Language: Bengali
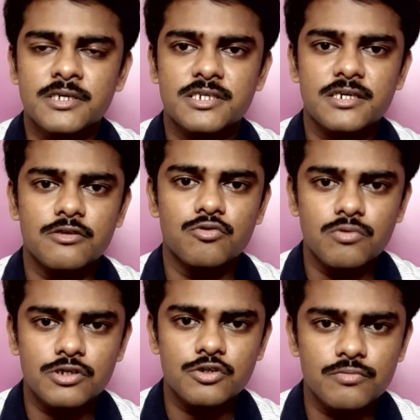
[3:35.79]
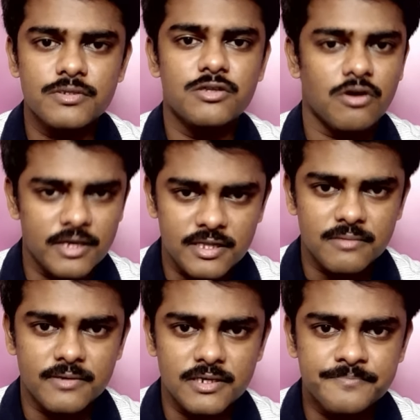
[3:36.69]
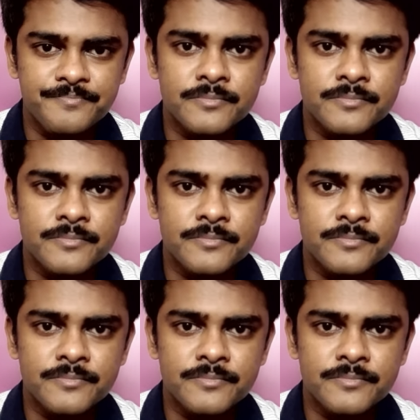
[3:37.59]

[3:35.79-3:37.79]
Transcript: সেটা দু বছর অবধি ধরা যেতে পারে